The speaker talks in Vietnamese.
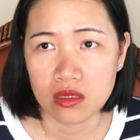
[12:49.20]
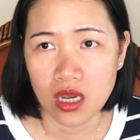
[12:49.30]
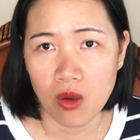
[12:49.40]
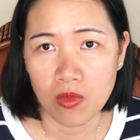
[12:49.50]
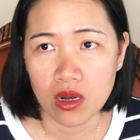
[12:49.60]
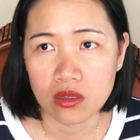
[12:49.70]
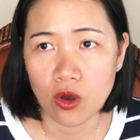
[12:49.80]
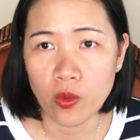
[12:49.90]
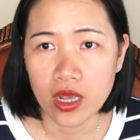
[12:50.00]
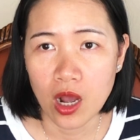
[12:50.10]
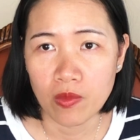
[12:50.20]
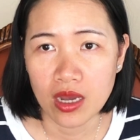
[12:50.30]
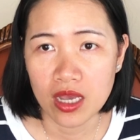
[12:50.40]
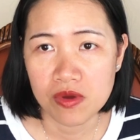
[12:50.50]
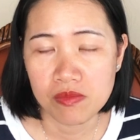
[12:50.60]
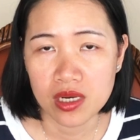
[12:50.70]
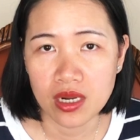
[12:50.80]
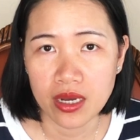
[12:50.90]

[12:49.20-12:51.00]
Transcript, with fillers: chồng mà có tốt hay không là khi mà mình